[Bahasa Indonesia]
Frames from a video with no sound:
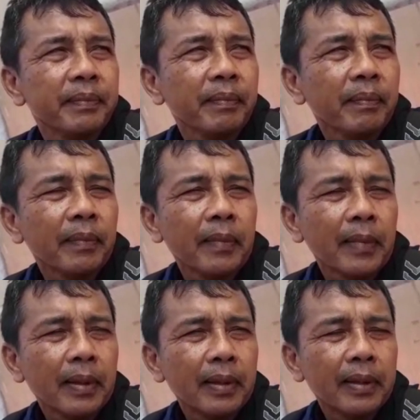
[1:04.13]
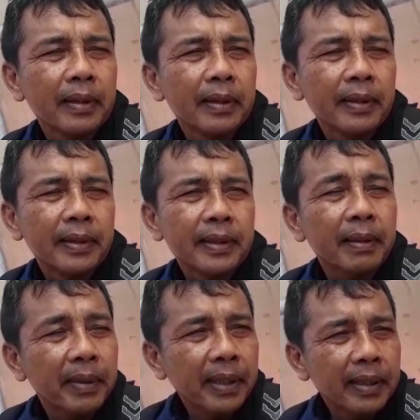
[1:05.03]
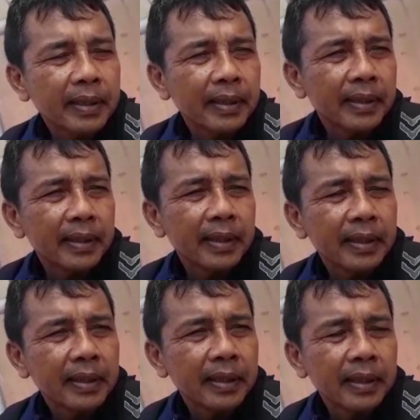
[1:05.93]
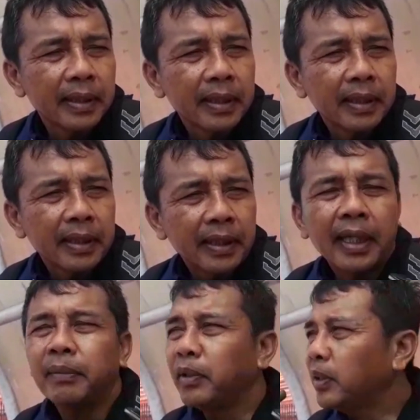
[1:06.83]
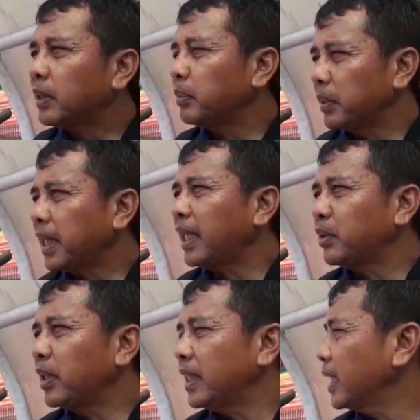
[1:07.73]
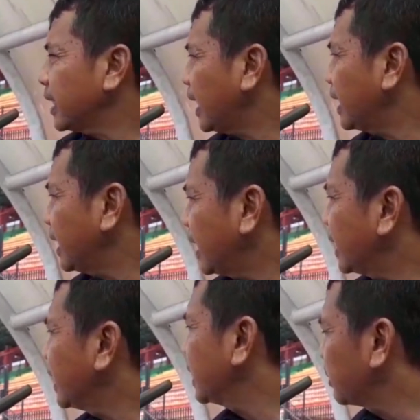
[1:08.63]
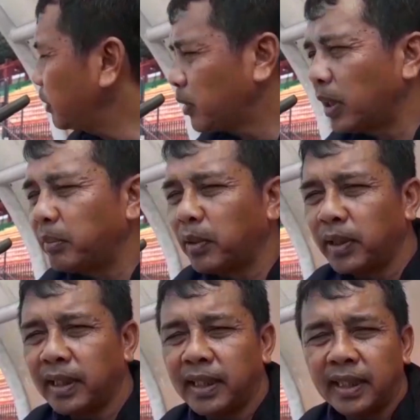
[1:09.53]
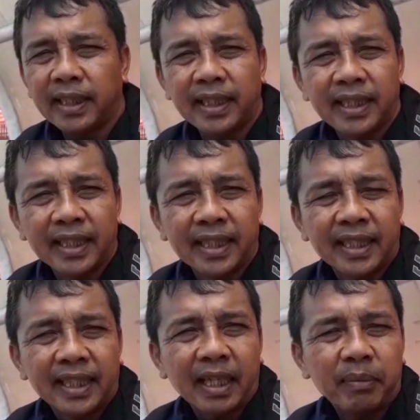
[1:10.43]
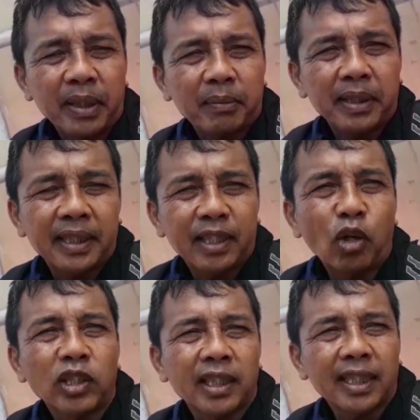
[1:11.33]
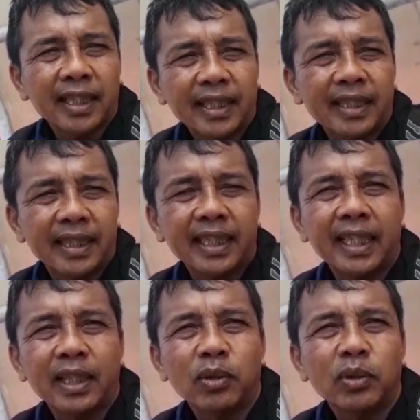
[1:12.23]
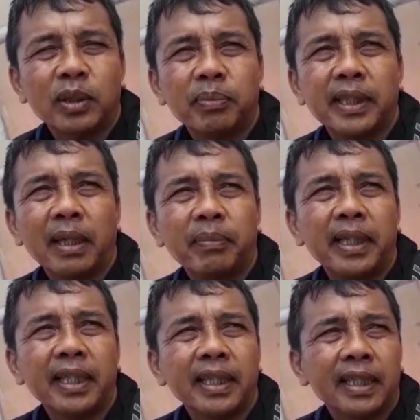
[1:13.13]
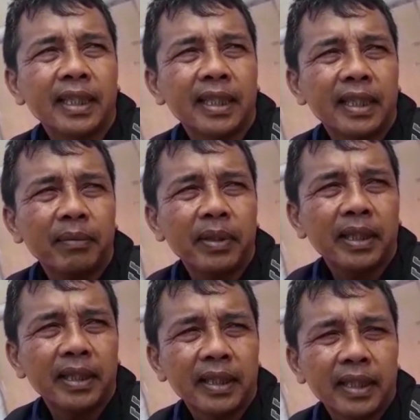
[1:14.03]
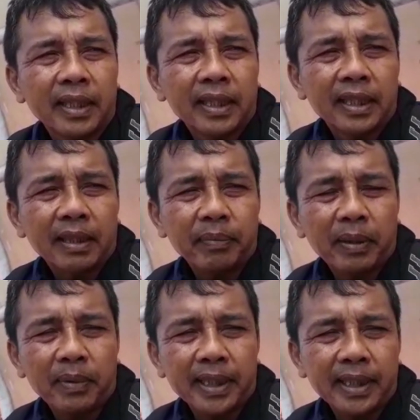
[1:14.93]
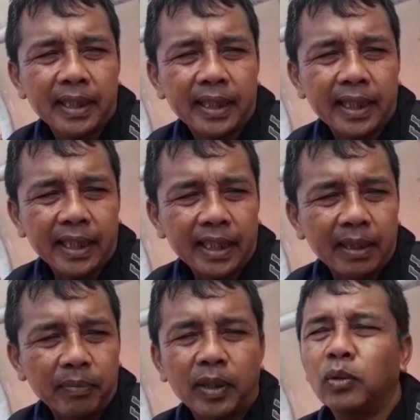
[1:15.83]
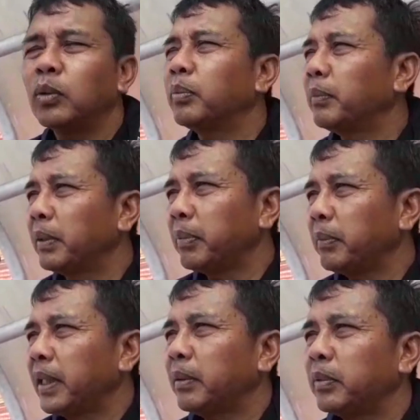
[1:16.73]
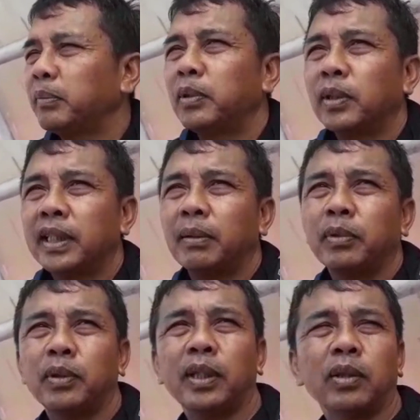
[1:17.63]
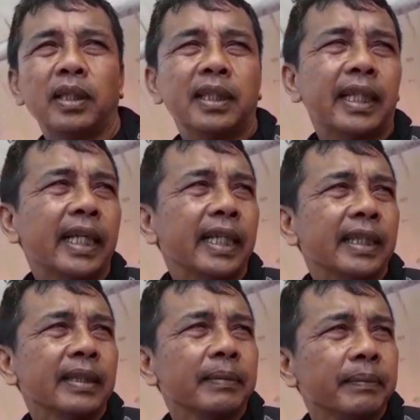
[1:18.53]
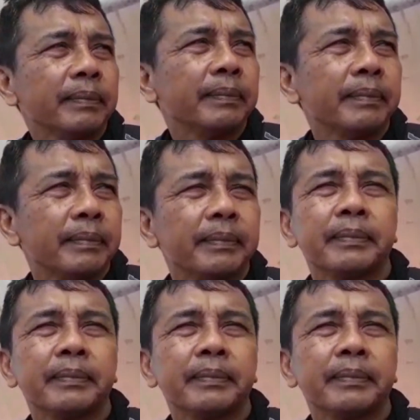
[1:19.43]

Yunus masih dilihat lagi ya sampai M Yunus tangannya. Ya, M Yunus bermasalah juga dengan tangannya nanti sebetulnya mau di apa namanya di rongsen ya. Kita lihat dulu seperti apa nanti ya. Yang pasti ya kita siapkan dulu pemain-pemain yang siap untuk ikut training. Diri